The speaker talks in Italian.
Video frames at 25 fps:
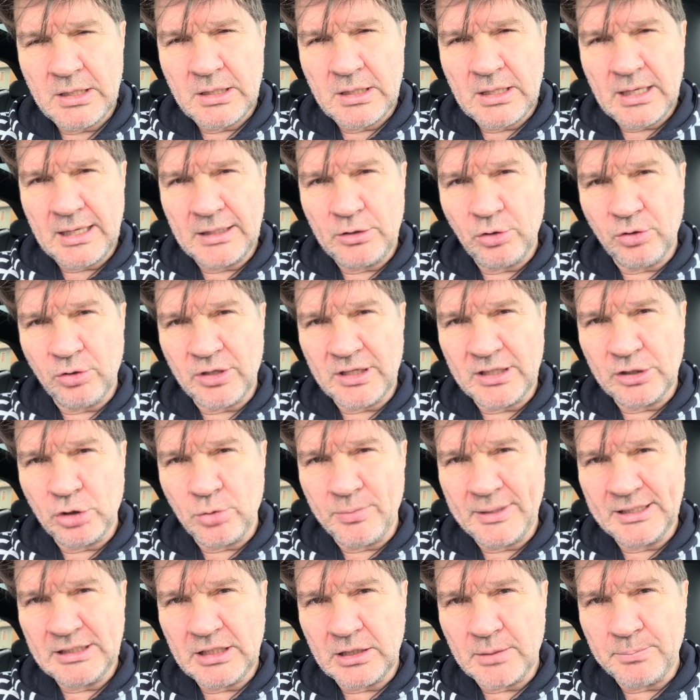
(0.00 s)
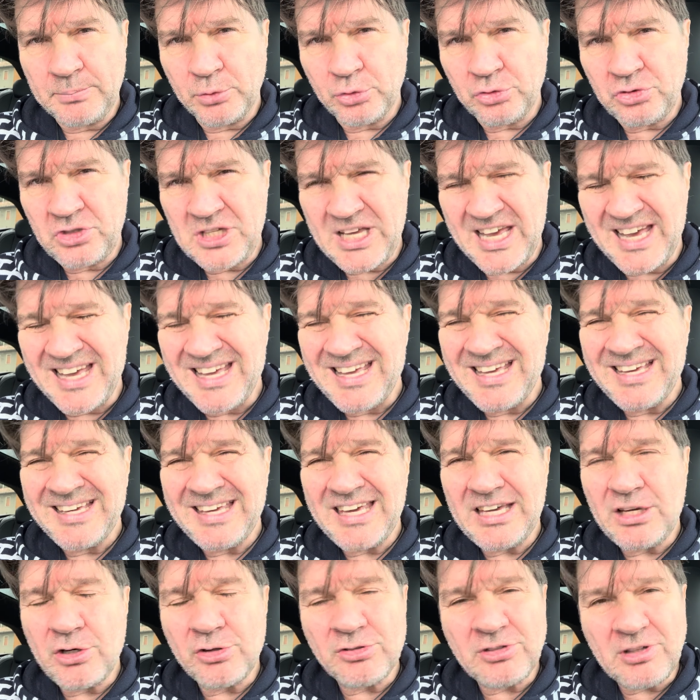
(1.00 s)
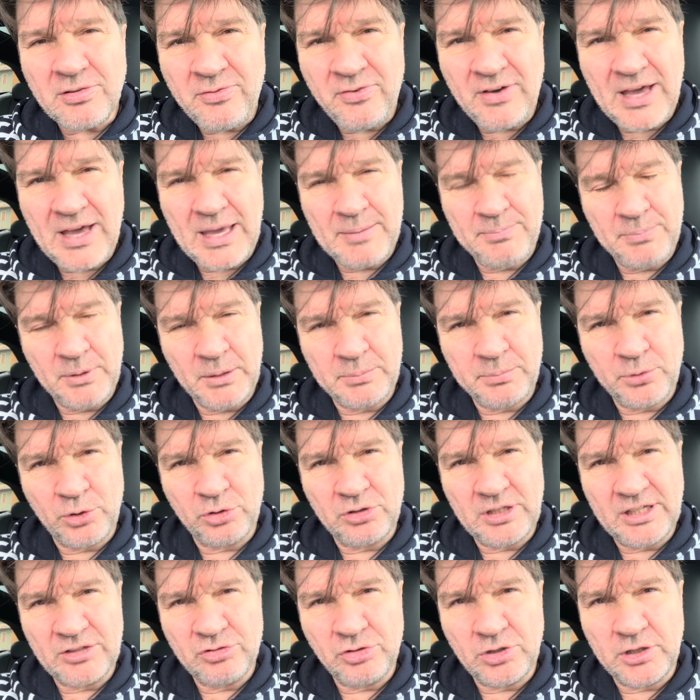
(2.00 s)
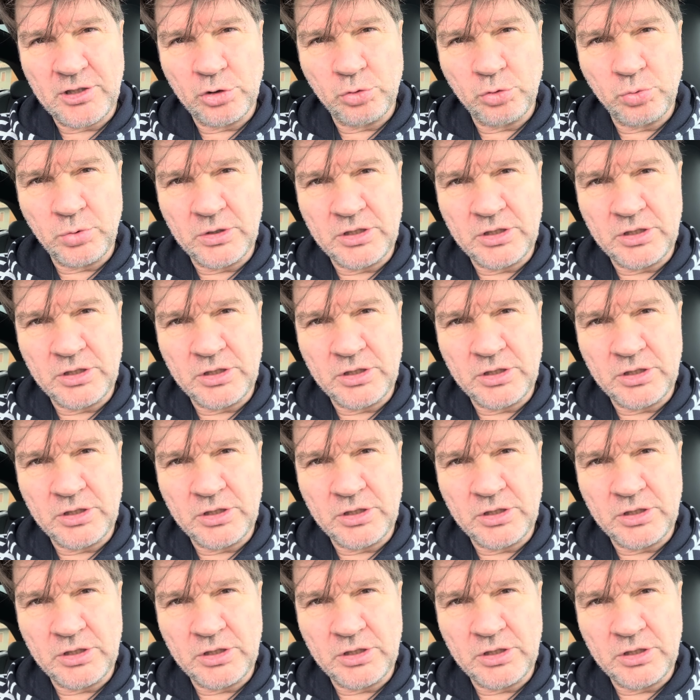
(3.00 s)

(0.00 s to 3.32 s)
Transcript: Allora la domanda da porsi è che cosa fai per proteggere la tua